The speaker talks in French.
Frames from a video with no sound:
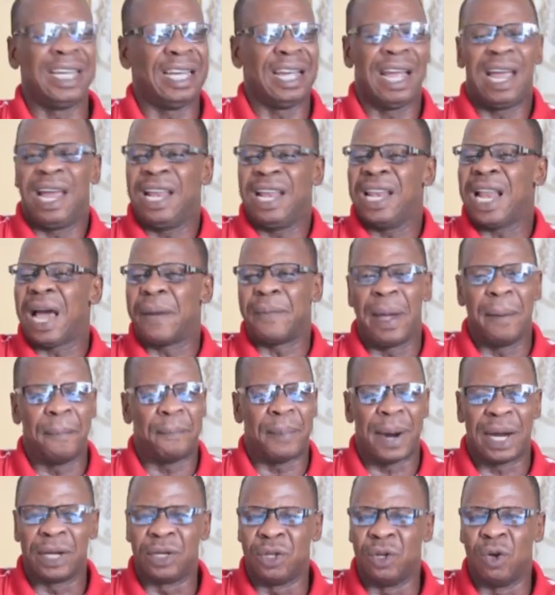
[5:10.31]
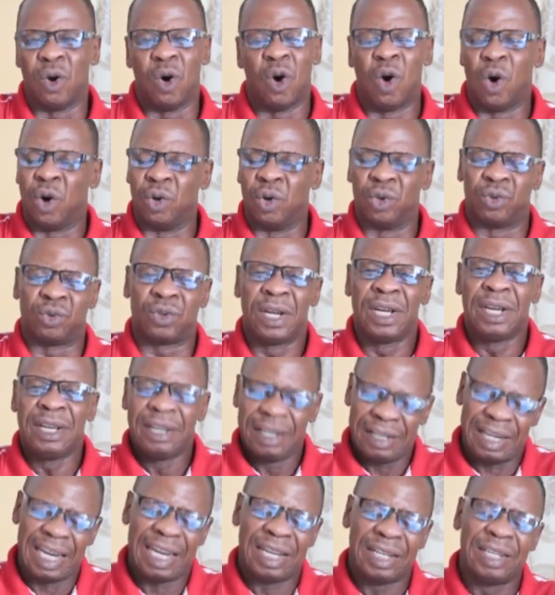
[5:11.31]
Et elle n'a même pas eu honte
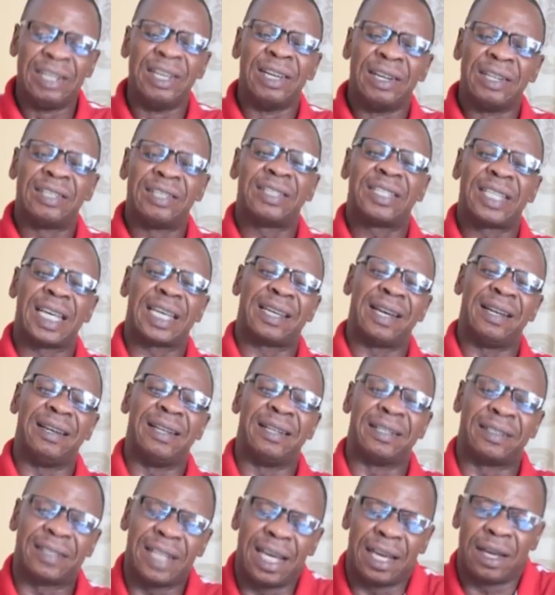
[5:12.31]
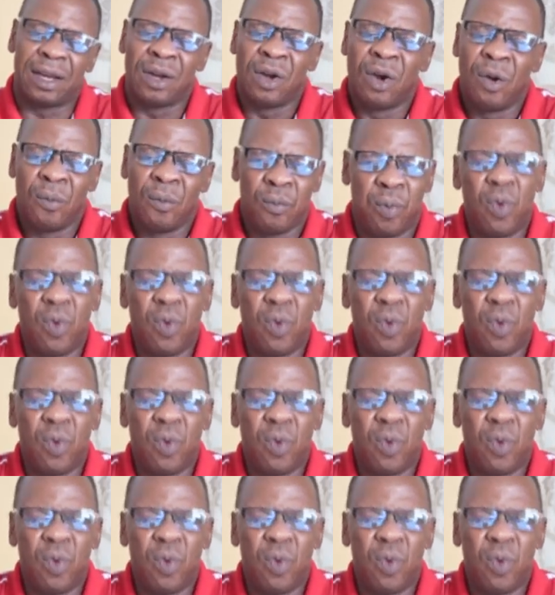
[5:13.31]
de dire ce qu'elle était.